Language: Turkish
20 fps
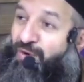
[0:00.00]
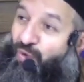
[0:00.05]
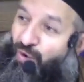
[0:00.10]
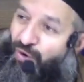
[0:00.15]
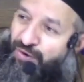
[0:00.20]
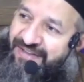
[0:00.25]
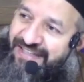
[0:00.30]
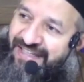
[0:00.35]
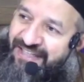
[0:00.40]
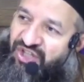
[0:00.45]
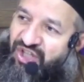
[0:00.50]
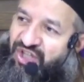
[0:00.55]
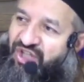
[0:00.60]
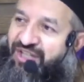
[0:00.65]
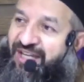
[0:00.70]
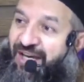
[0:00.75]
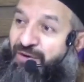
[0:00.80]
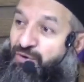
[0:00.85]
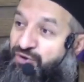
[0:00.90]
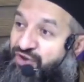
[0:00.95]
O
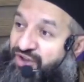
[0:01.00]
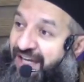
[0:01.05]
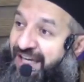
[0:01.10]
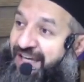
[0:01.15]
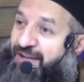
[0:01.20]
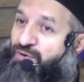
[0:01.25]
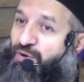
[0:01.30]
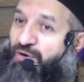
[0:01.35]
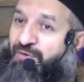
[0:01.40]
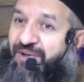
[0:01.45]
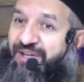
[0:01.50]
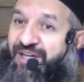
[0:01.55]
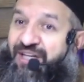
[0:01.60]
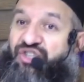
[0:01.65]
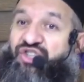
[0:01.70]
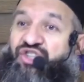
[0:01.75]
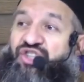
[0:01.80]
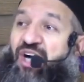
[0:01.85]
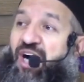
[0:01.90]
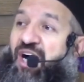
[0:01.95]
geçişte, o şehit olmada,
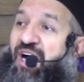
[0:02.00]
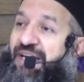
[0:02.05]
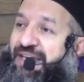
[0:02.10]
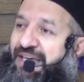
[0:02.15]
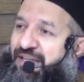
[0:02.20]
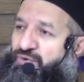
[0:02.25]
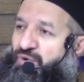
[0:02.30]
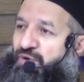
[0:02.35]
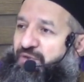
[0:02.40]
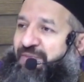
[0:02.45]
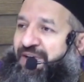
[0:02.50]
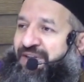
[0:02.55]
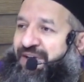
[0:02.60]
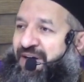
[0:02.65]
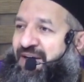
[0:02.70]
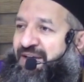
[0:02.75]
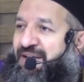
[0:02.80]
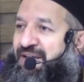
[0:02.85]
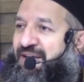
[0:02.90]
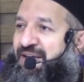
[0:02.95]
şahit olmada